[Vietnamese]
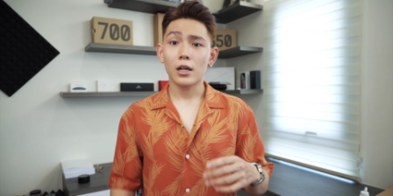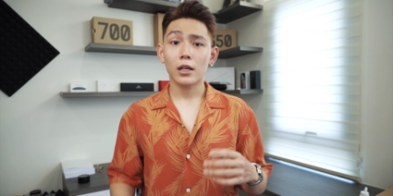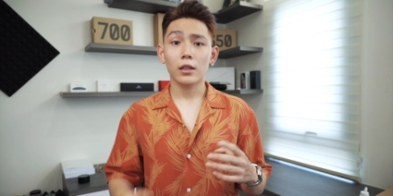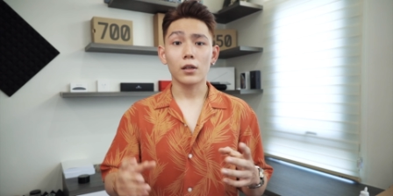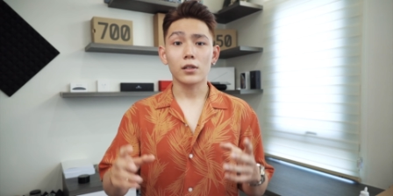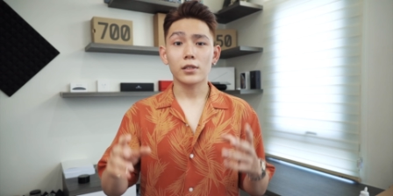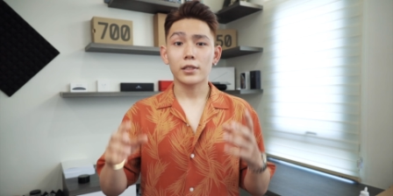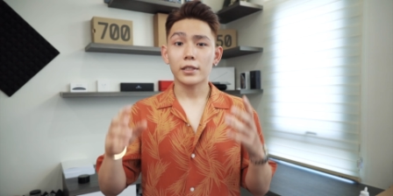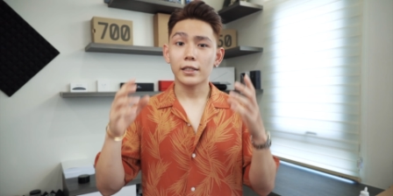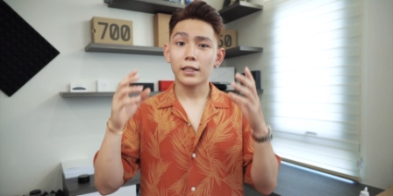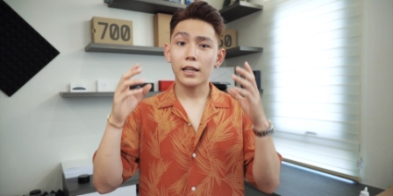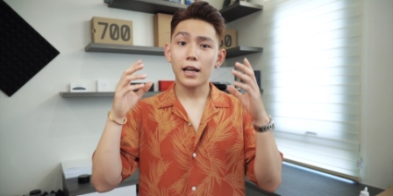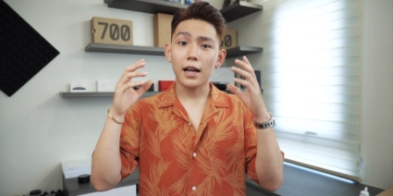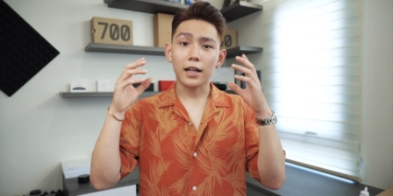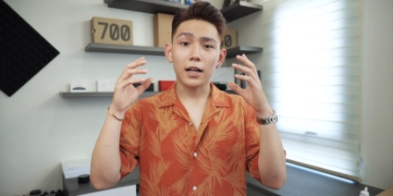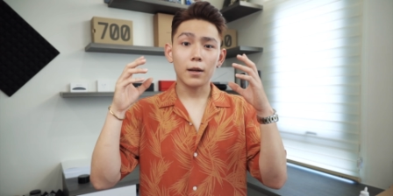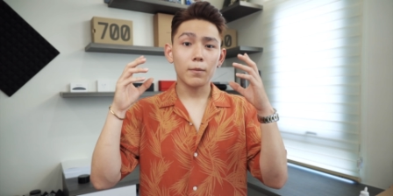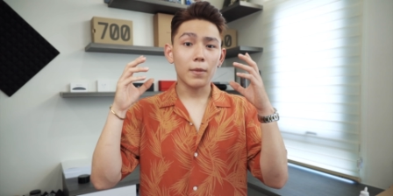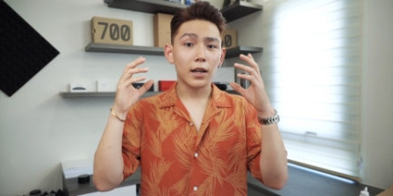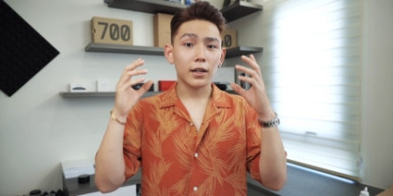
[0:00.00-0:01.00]
đó chính là
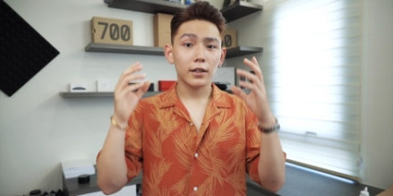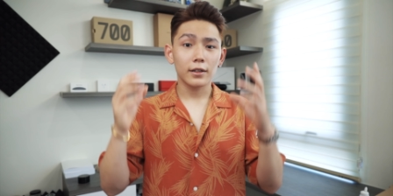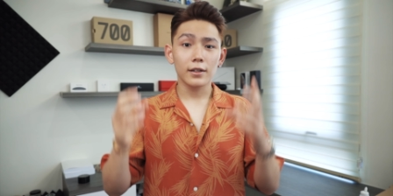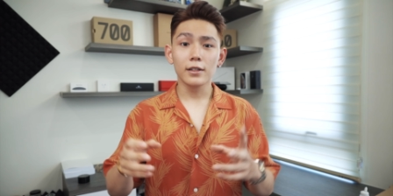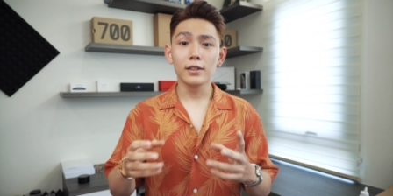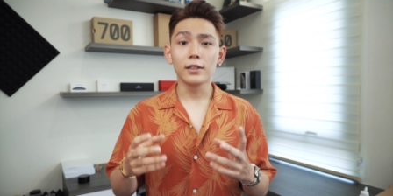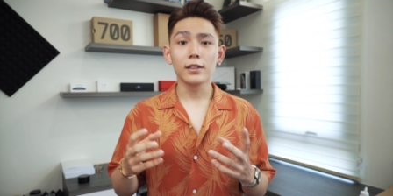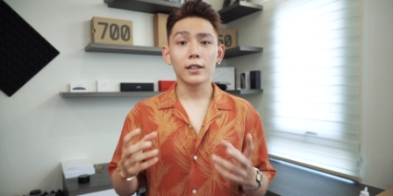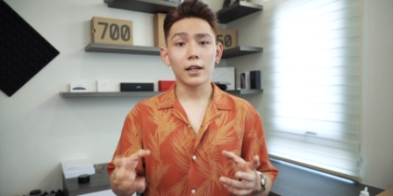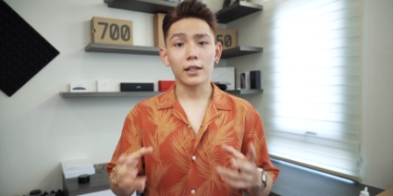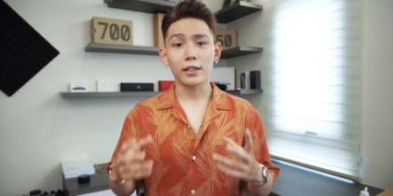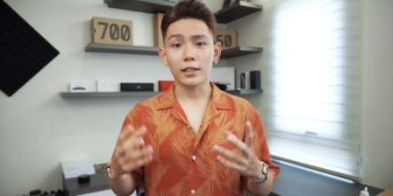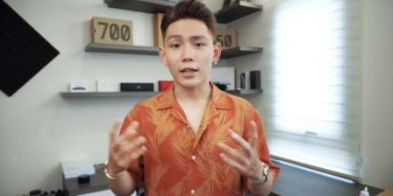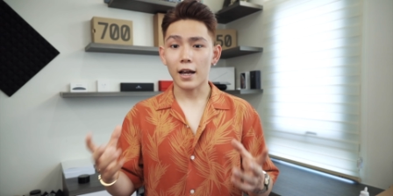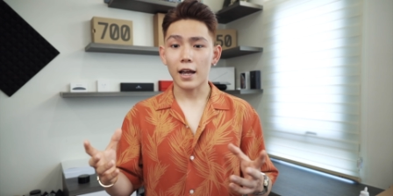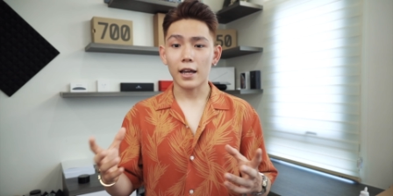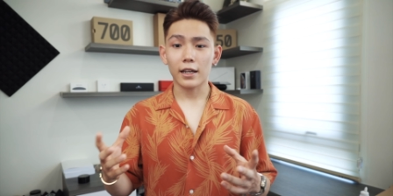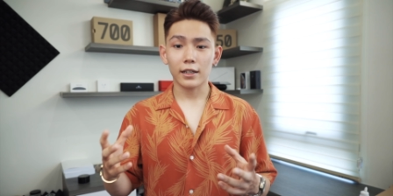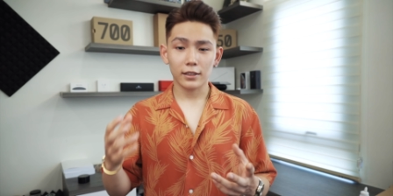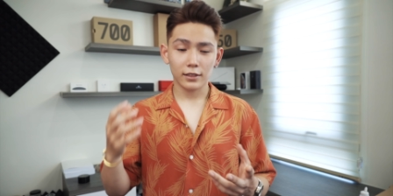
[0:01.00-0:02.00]
các bạn đừng ngần
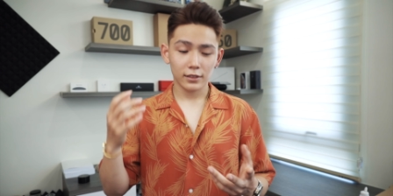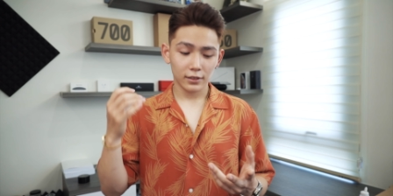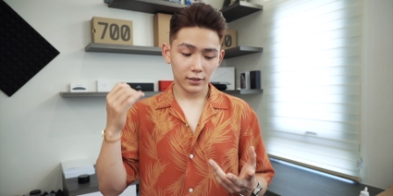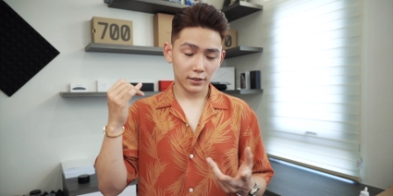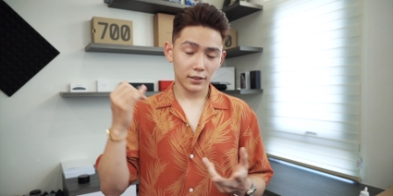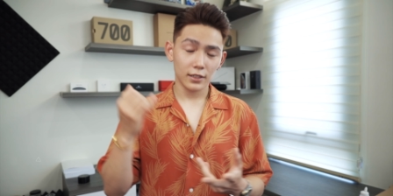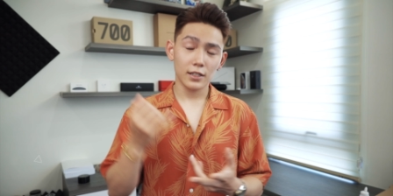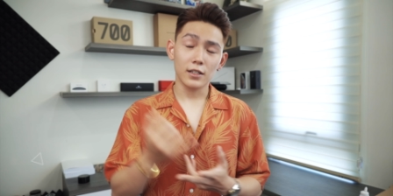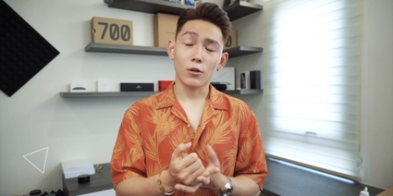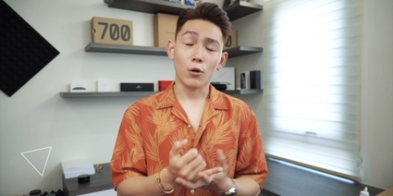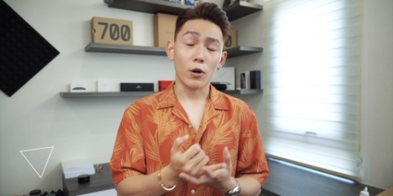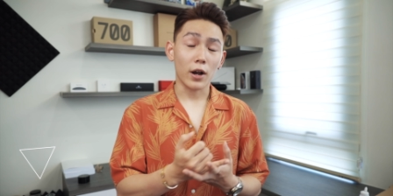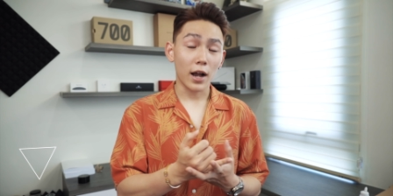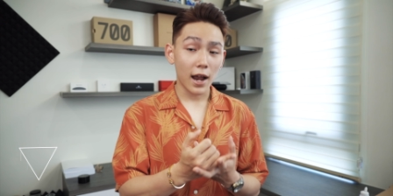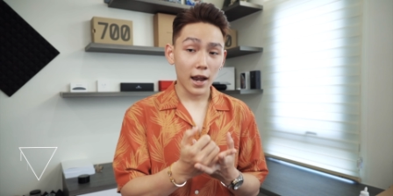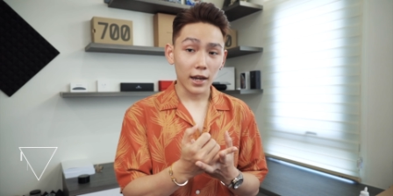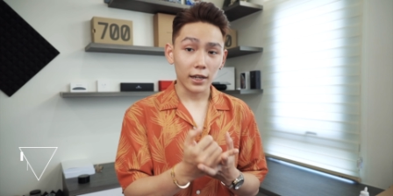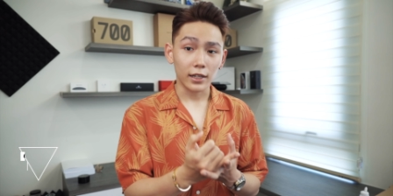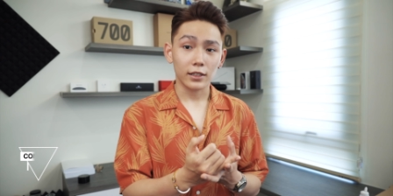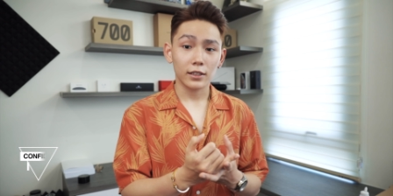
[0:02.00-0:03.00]
ngại đừng có
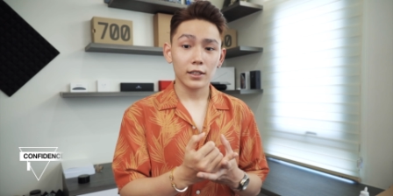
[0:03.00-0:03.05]
ngại